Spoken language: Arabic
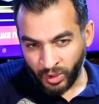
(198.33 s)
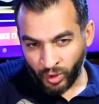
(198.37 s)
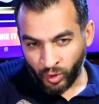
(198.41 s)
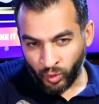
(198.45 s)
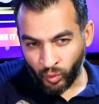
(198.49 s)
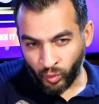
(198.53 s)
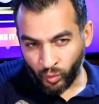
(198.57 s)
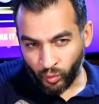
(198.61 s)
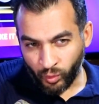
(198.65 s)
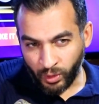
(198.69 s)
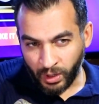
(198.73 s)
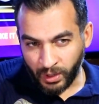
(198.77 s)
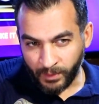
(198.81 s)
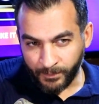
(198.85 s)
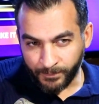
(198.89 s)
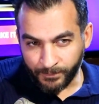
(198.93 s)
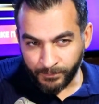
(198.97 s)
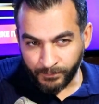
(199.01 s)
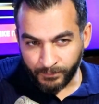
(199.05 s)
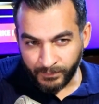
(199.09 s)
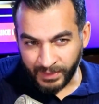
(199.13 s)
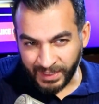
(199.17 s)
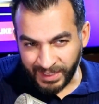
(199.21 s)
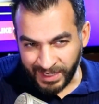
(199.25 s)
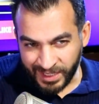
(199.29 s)
هو
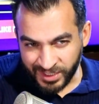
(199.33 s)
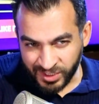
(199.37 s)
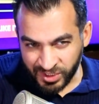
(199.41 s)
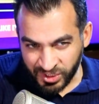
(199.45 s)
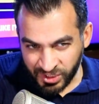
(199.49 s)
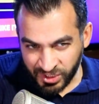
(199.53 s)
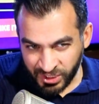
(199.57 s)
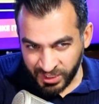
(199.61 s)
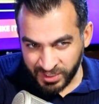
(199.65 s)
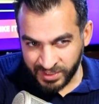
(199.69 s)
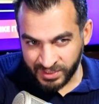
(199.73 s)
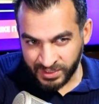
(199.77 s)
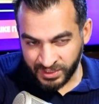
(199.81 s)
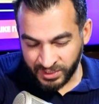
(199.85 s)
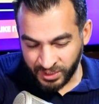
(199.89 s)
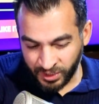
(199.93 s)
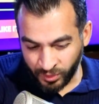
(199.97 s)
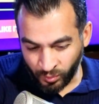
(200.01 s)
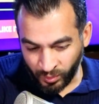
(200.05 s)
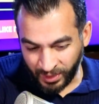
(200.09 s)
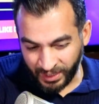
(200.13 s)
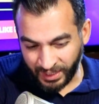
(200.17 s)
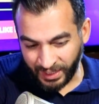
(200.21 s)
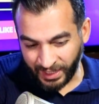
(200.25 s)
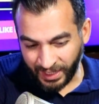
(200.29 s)
ما نشزش
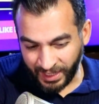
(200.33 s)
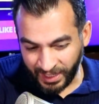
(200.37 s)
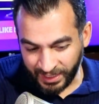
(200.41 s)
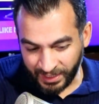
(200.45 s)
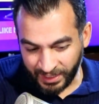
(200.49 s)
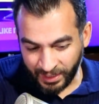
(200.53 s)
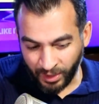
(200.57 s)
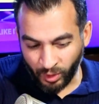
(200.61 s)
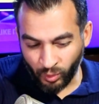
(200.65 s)
ولا حاجة